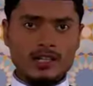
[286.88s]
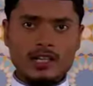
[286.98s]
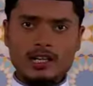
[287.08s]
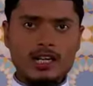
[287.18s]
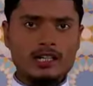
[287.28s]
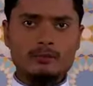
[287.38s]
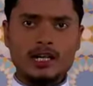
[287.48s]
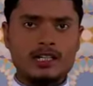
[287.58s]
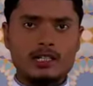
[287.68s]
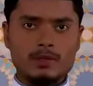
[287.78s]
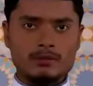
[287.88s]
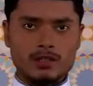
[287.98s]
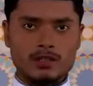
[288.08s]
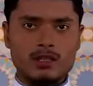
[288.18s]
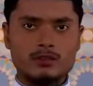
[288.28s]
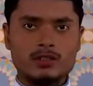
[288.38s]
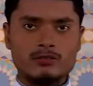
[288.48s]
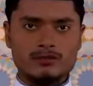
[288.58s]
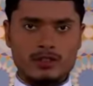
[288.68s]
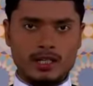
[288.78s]
कि अल्लाह के प्यारे हबीब सल्लल्लाहु
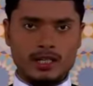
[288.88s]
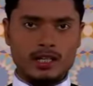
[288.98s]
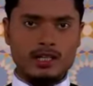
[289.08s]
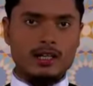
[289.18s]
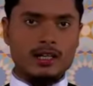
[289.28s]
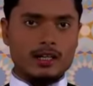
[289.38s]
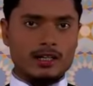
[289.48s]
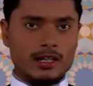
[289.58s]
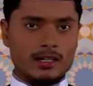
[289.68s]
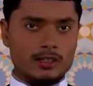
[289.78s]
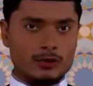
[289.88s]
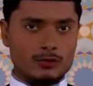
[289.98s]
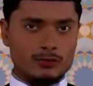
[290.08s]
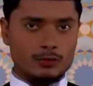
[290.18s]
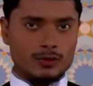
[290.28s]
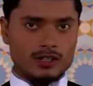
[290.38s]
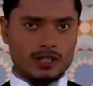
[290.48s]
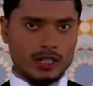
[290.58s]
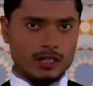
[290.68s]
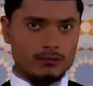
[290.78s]
अलैहि ने फरमाया ला तसब्बू
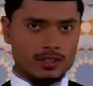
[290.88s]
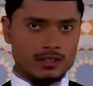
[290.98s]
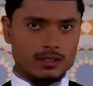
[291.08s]
असहाबी